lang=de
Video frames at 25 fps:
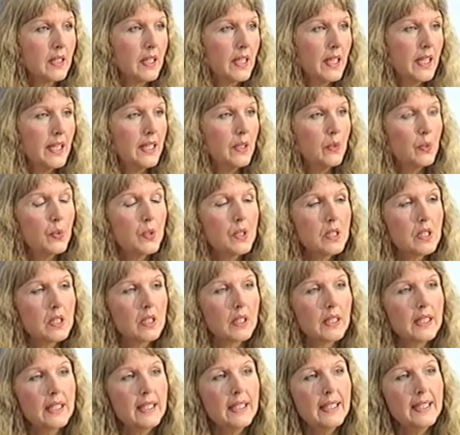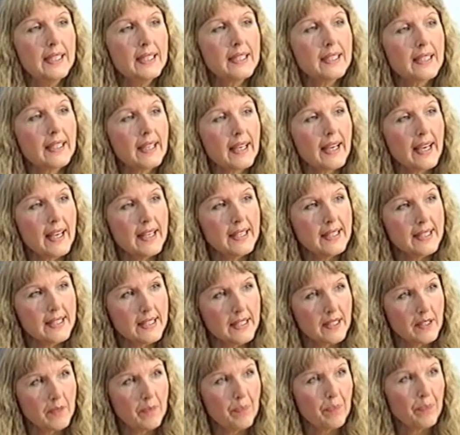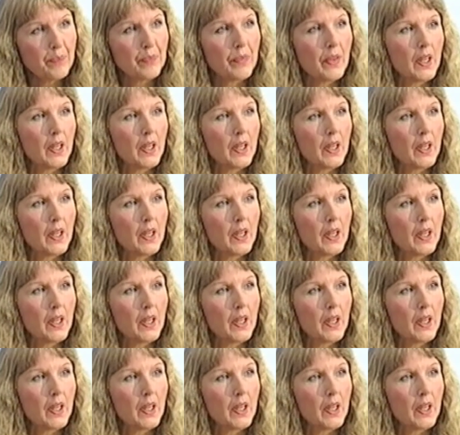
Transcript: in unseren Interessen,